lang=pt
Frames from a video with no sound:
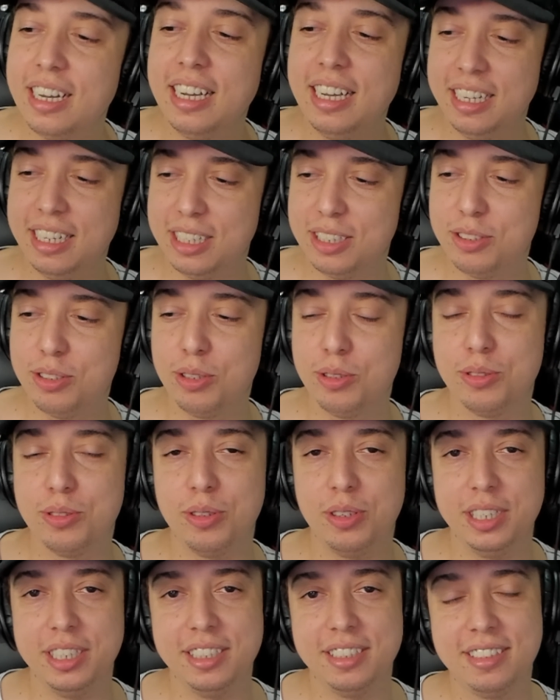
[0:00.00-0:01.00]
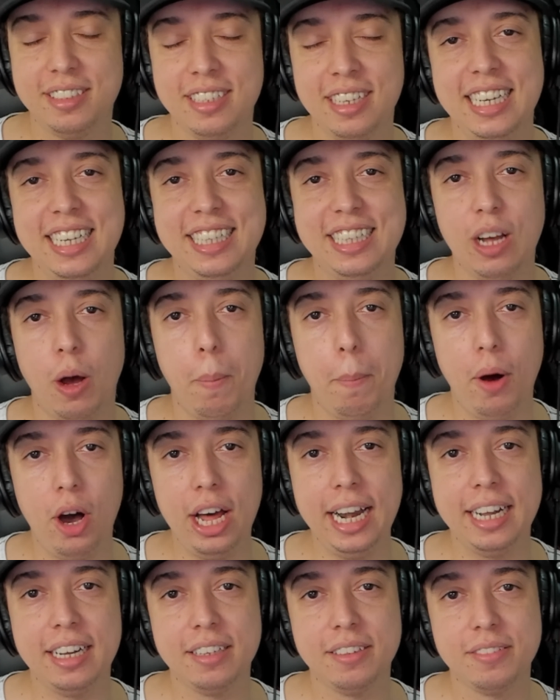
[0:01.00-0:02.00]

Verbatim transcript: Renan Souzones. Então, bora?